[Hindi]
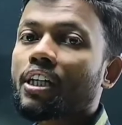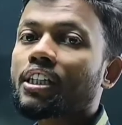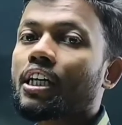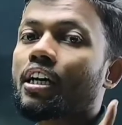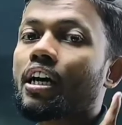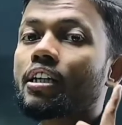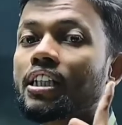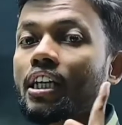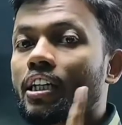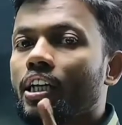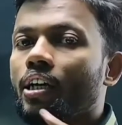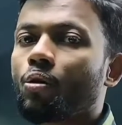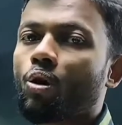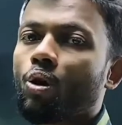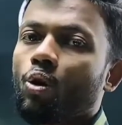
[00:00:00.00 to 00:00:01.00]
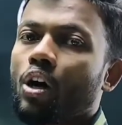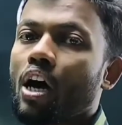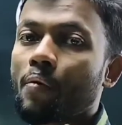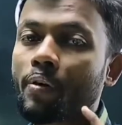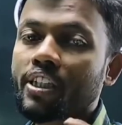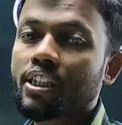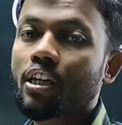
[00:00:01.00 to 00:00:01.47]
आपका चैनल जल्दी ग्रो
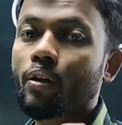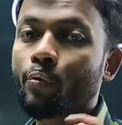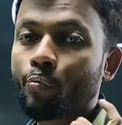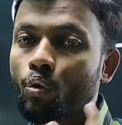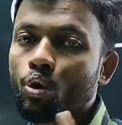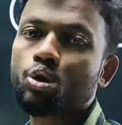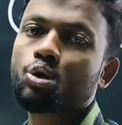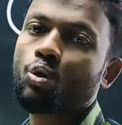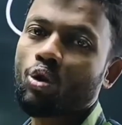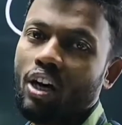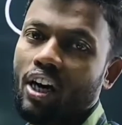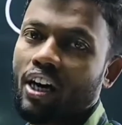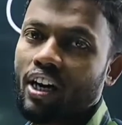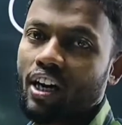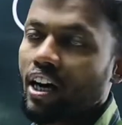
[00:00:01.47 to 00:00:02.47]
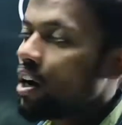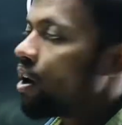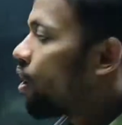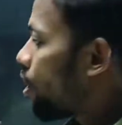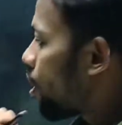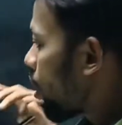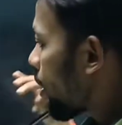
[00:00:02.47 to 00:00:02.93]
होगा आपका चैनल बूस्ट होगा
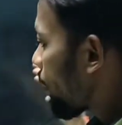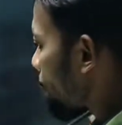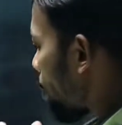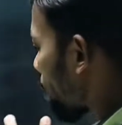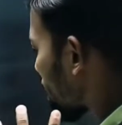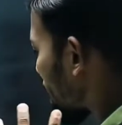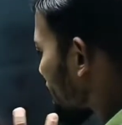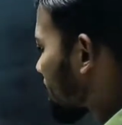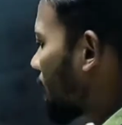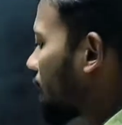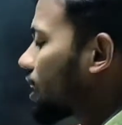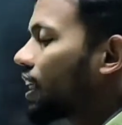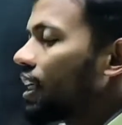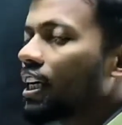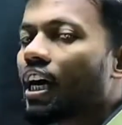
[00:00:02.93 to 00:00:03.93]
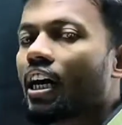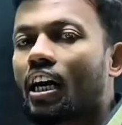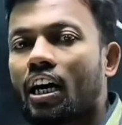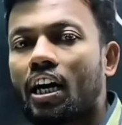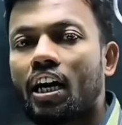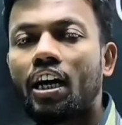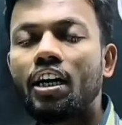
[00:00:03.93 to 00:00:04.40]
और बहुत अच्छा
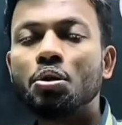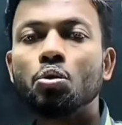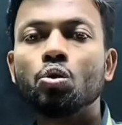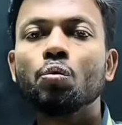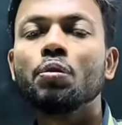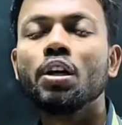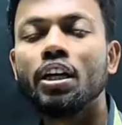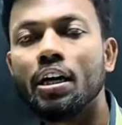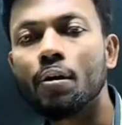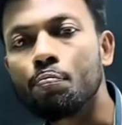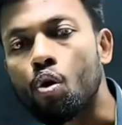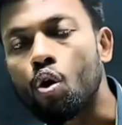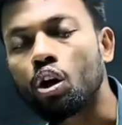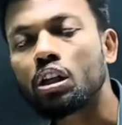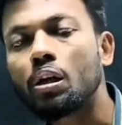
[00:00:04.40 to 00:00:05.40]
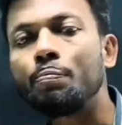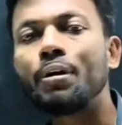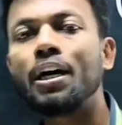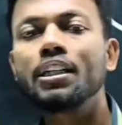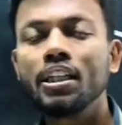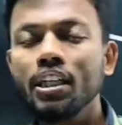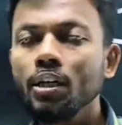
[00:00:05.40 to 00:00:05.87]
तरीका लाया है यूट्यूब ने ये
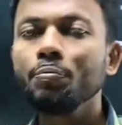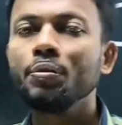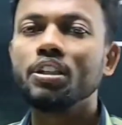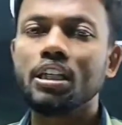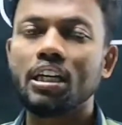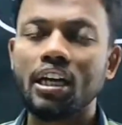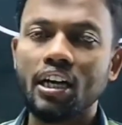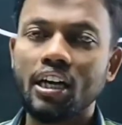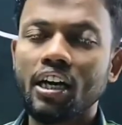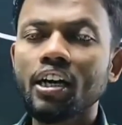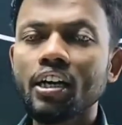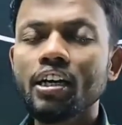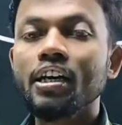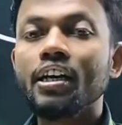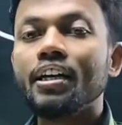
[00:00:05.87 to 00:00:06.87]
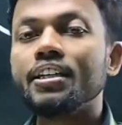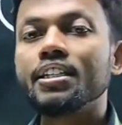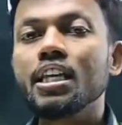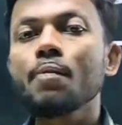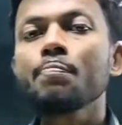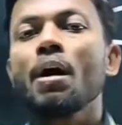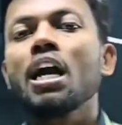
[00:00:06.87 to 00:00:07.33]
बहुत ही बेहतरीन फीचर लाया है
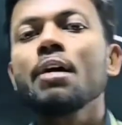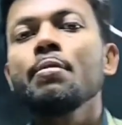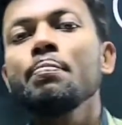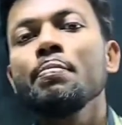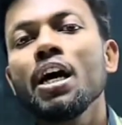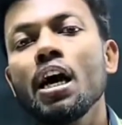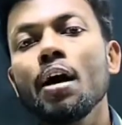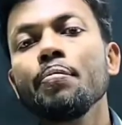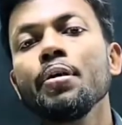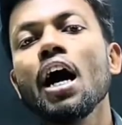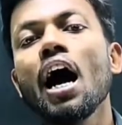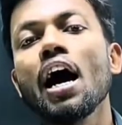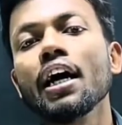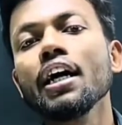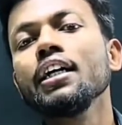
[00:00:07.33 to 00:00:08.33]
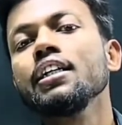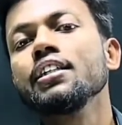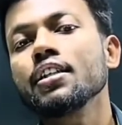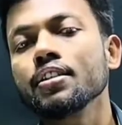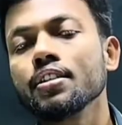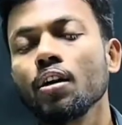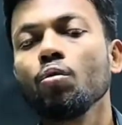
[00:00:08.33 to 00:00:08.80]
इसके बारे में मैं अभी
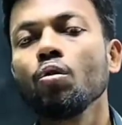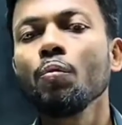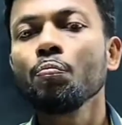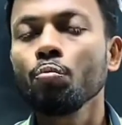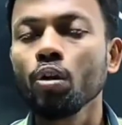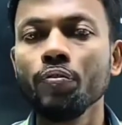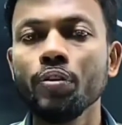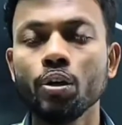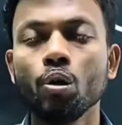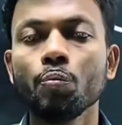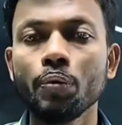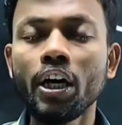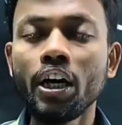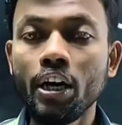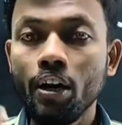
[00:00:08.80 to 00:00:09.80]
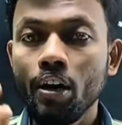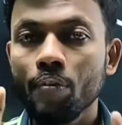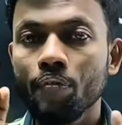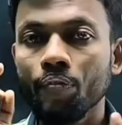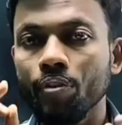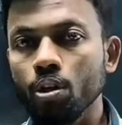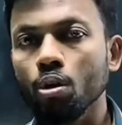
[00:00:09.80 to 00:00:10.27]
आगे डिस्कस करूंगा पूरे वीडियो पे
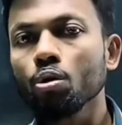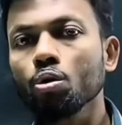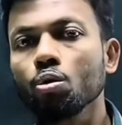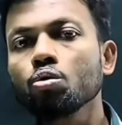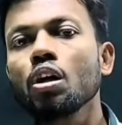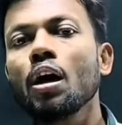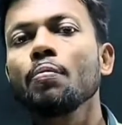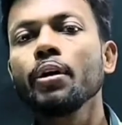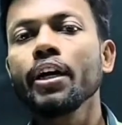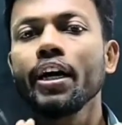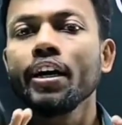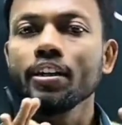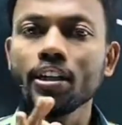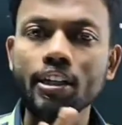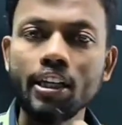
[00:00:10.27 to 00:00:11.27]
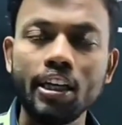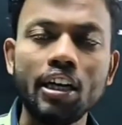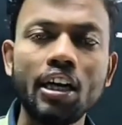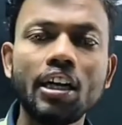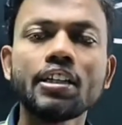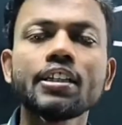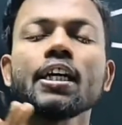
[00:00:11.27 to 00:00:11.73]
वीडियो को दोस्तों आप लोग एंड
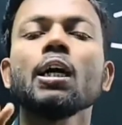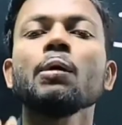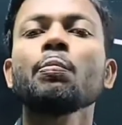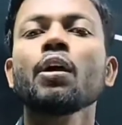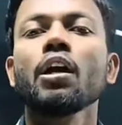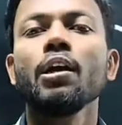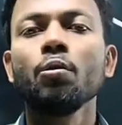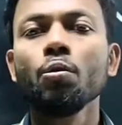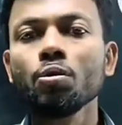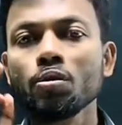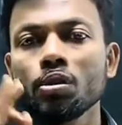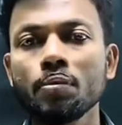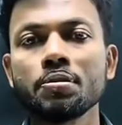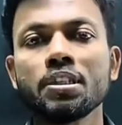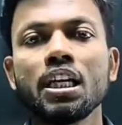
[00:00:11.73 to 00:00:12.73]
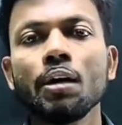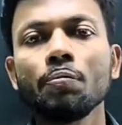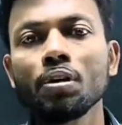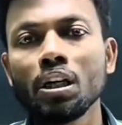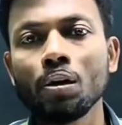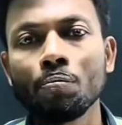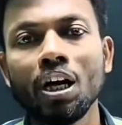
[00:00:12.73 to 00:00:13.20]
तक देखना चैनल पर नए हो तो
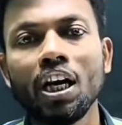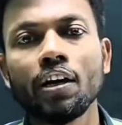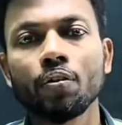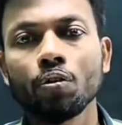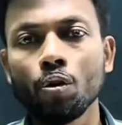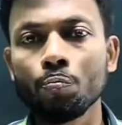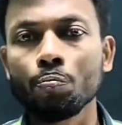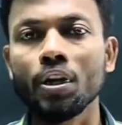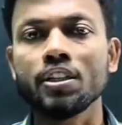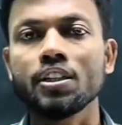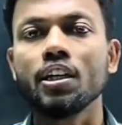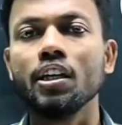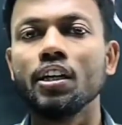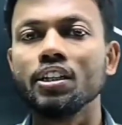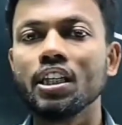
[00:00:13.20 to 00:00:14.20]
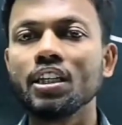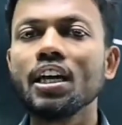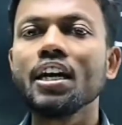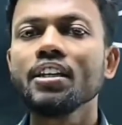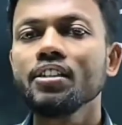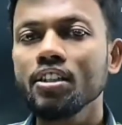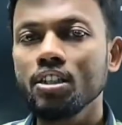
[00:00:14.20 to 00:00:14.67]
सब्सक्राइब करके बेल आइकन को प्रेस कर
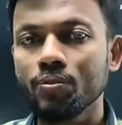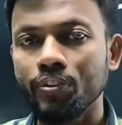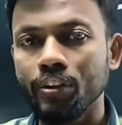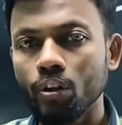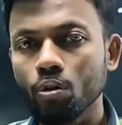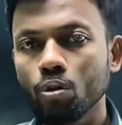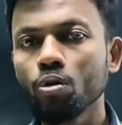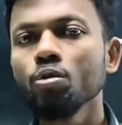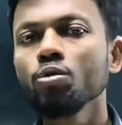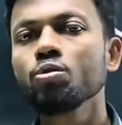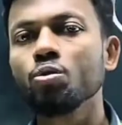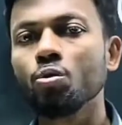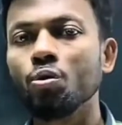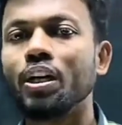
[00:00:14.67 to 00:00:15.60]
लेना चलिए आज की इस वीडियो को